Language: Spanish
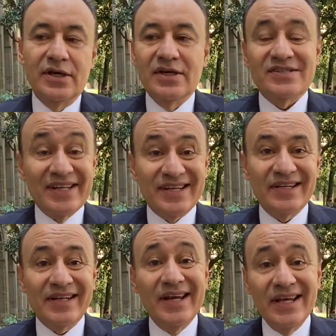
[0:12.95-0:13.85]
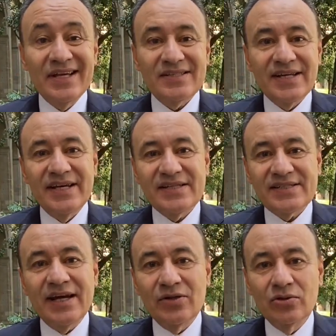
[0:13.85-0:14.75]
secretarías de
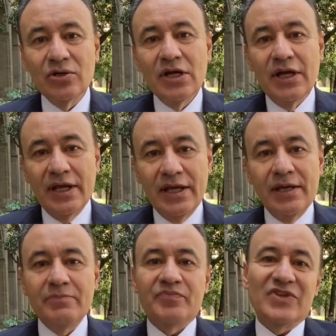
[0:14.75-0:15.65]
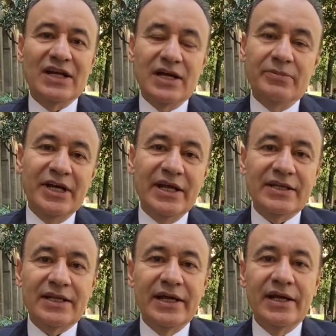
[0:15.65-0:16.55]
Estado y del
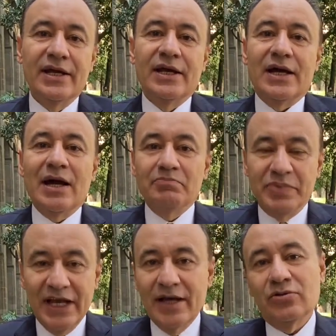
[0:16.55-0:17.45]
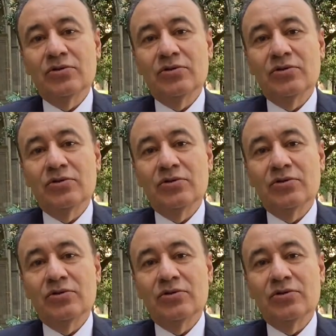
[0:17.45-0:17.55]
gabinete ampliado.